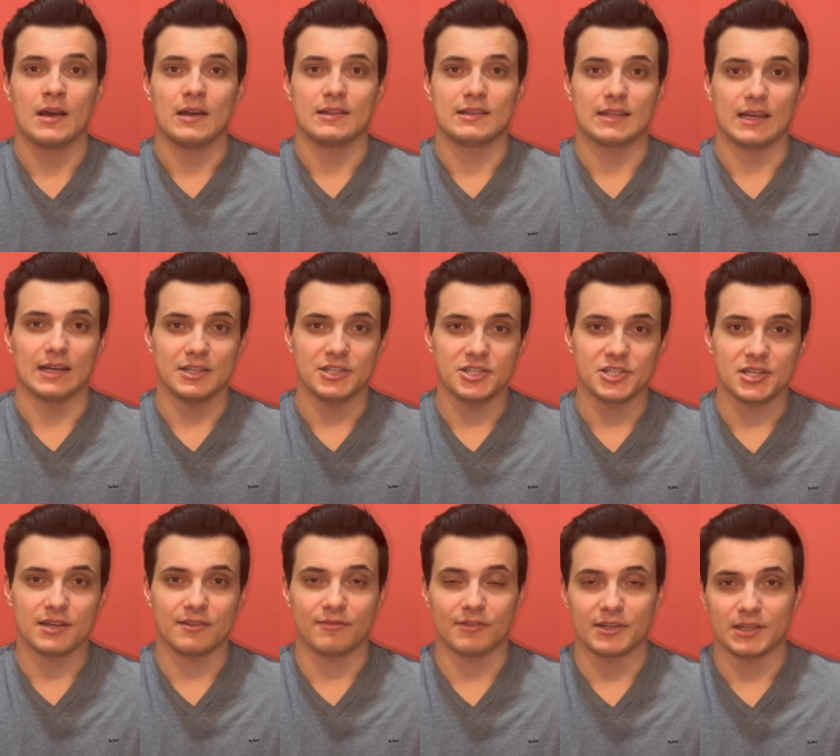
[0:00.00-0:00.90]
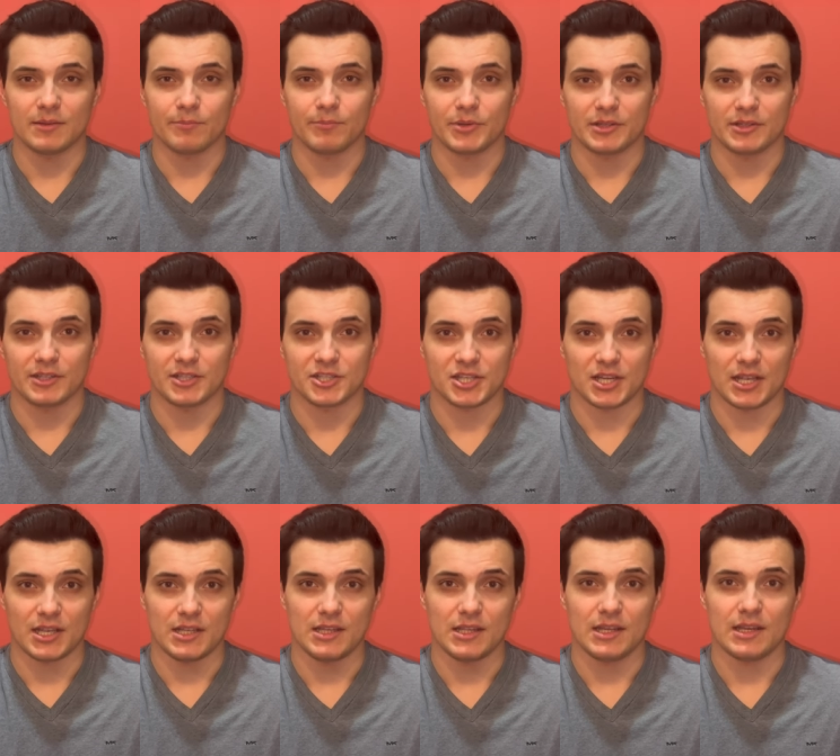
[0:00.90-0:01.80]
Также в этом
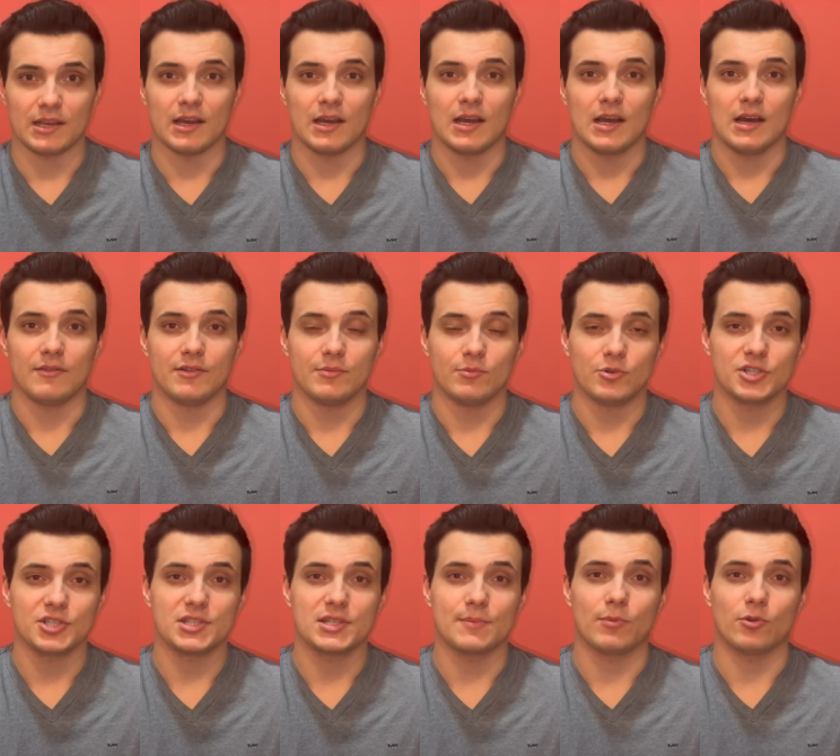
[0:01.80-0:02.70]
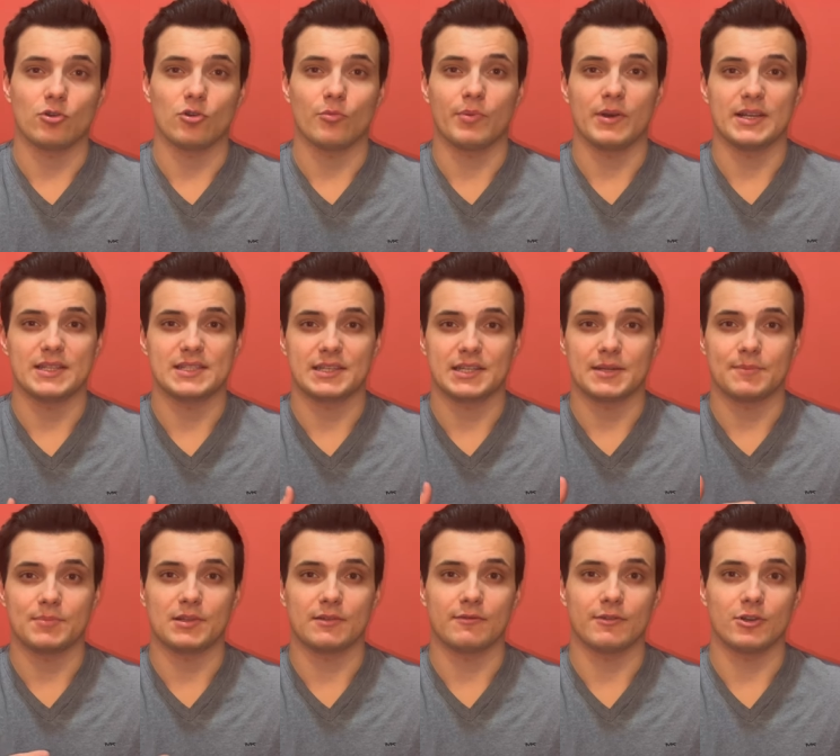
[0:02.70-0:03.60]
приложении вы можете покупать
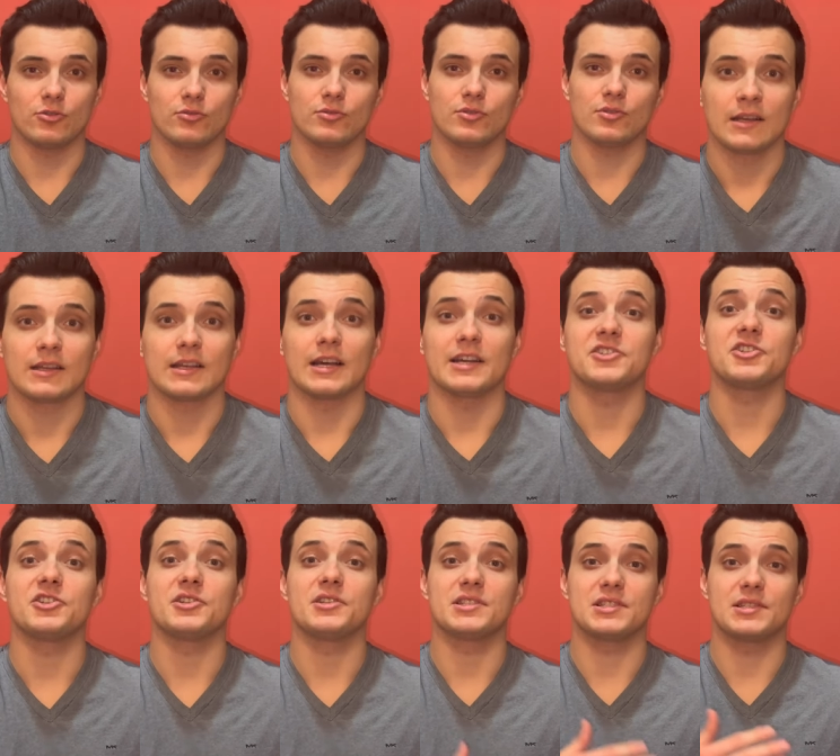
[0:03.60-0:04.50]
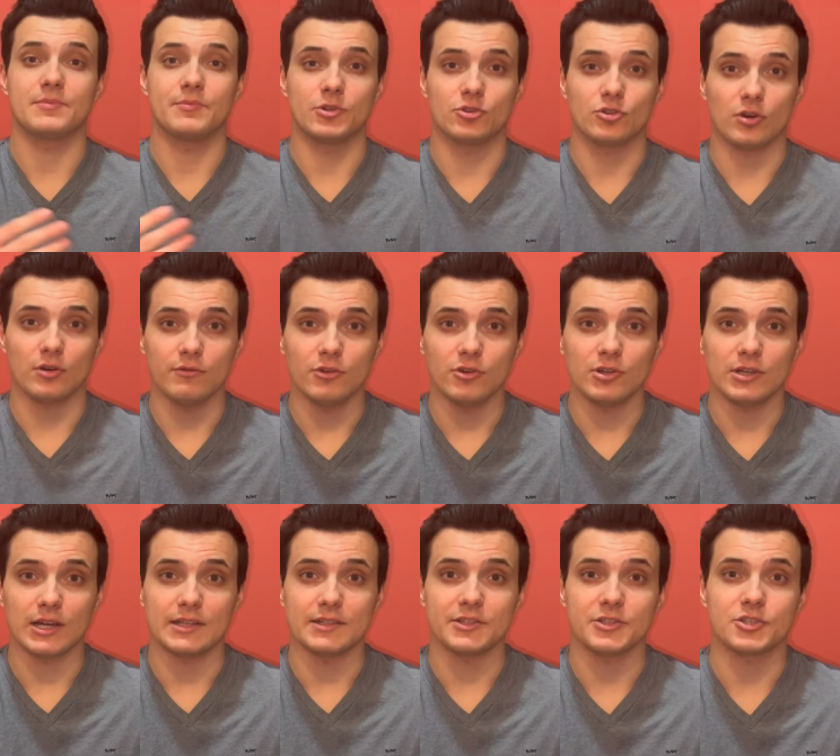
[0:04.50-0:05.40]
криптовалюту как через дебетовую
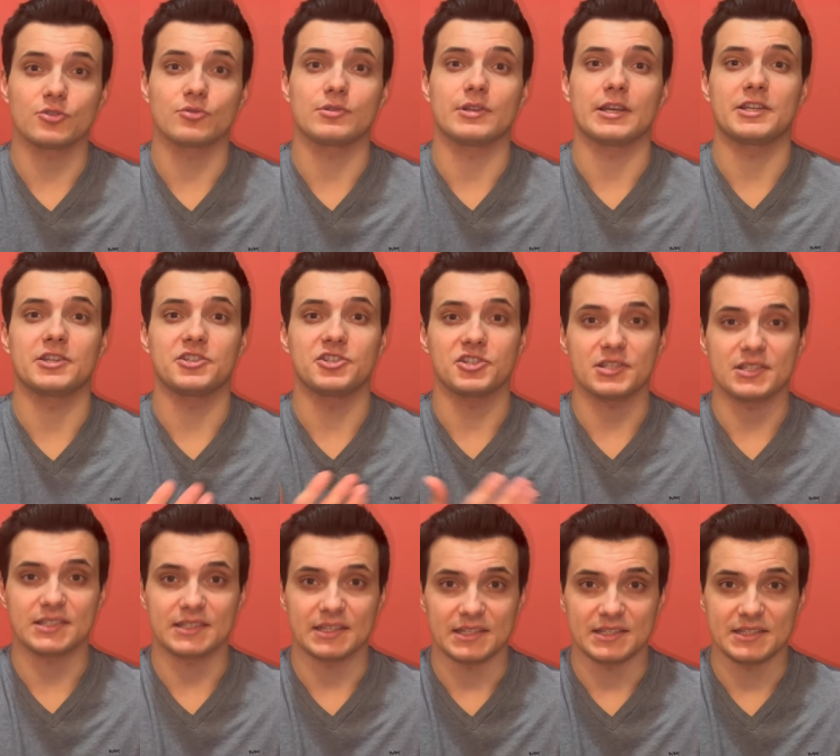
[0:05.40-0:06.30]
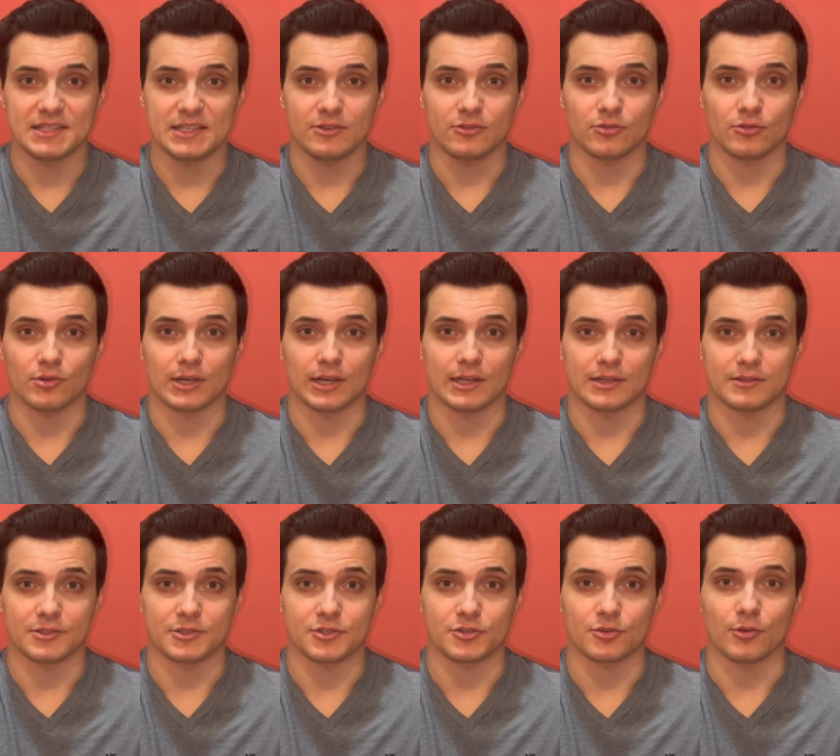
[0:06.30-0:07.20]
карточку, так и через кредитную
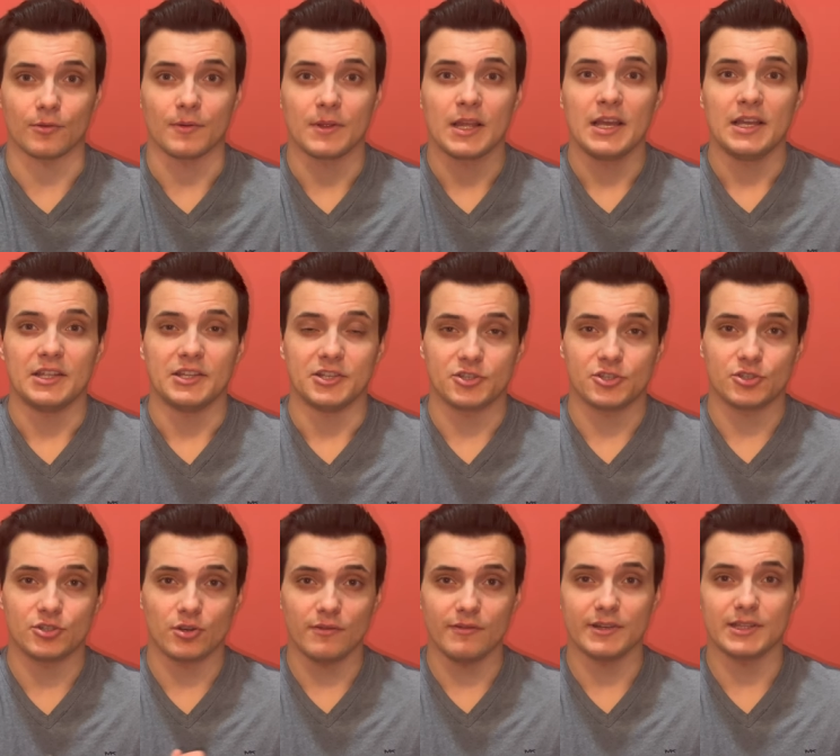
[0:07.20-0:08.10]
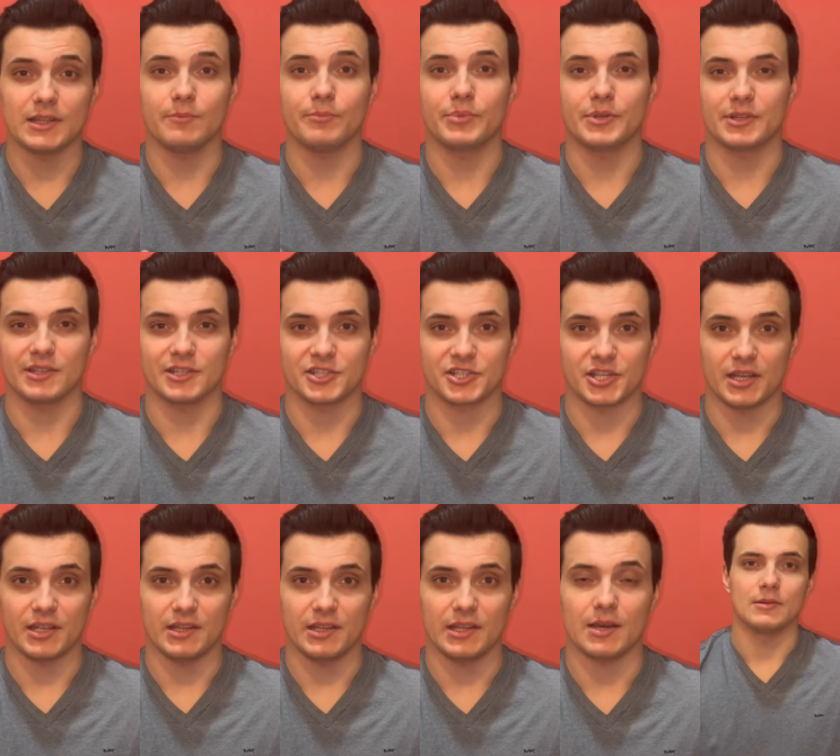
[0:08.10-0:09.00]
карточку. Еще в этом
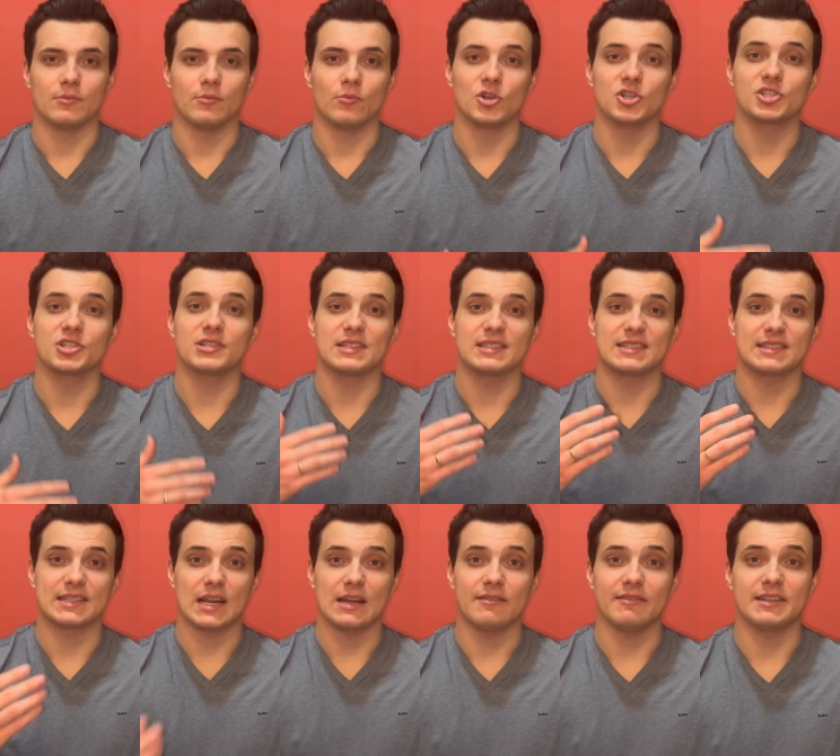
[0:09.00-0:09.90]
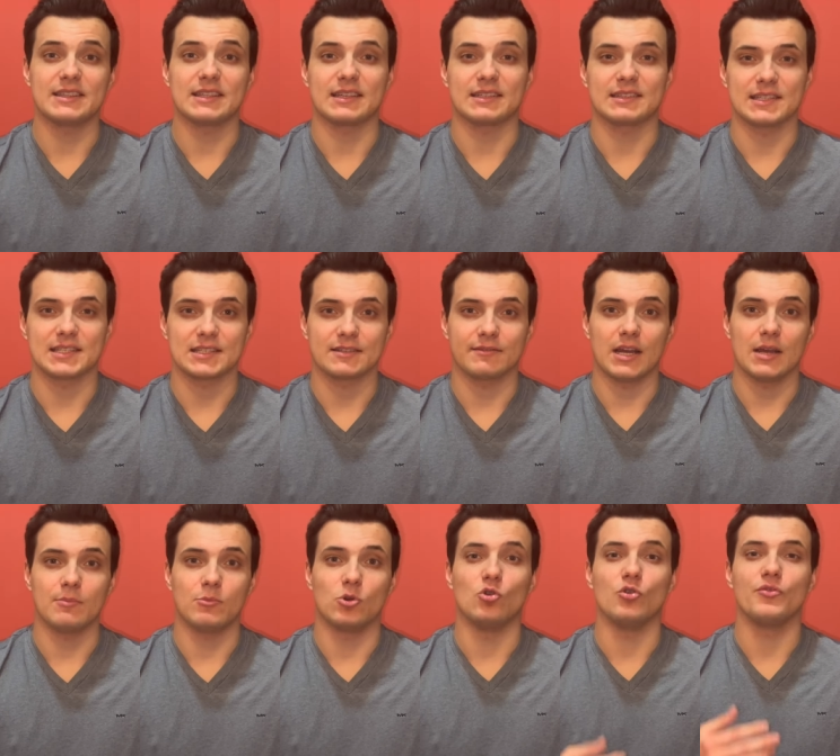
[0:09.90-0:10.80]
приложении можно настраивать так
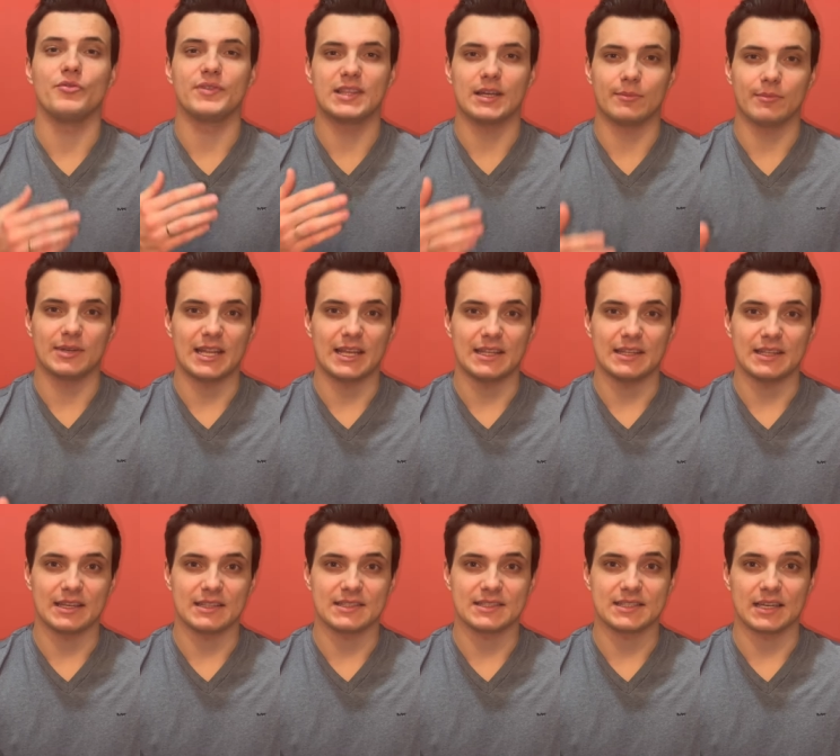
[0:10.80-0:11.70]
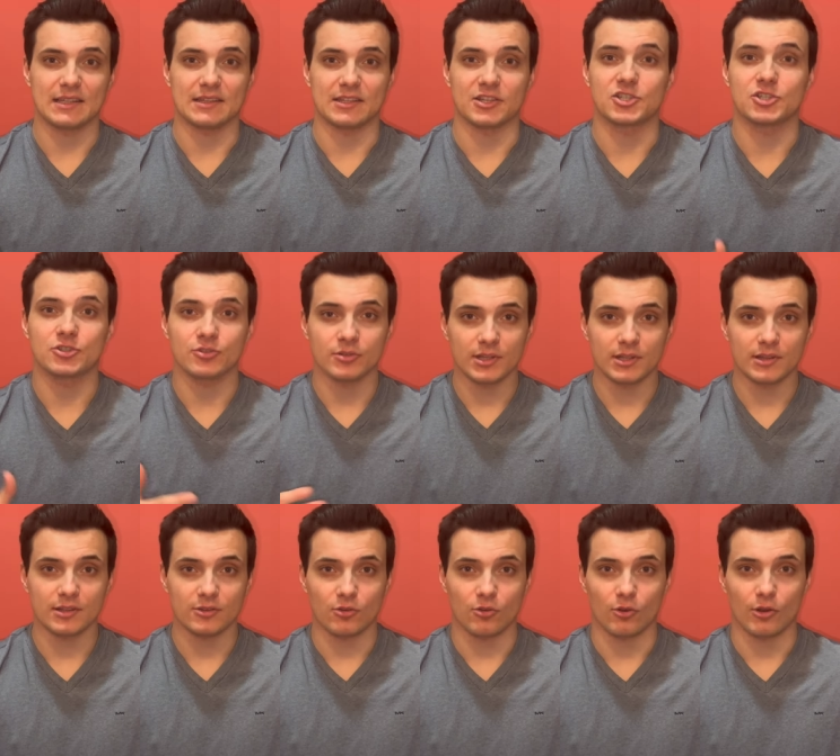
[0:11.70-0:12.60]
называемое уведомление о ценах. Что это
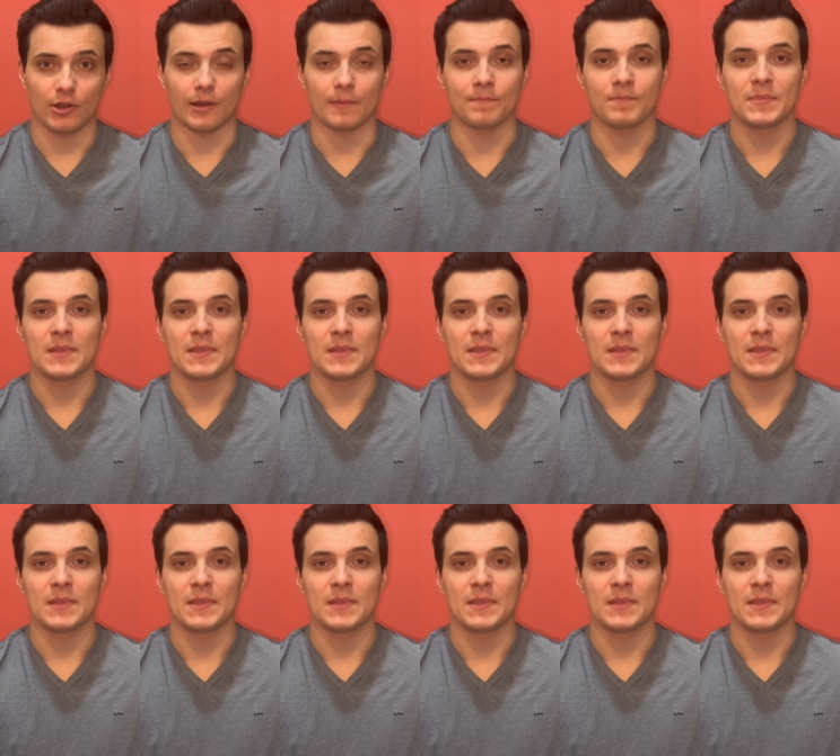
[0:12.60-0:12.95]
такое?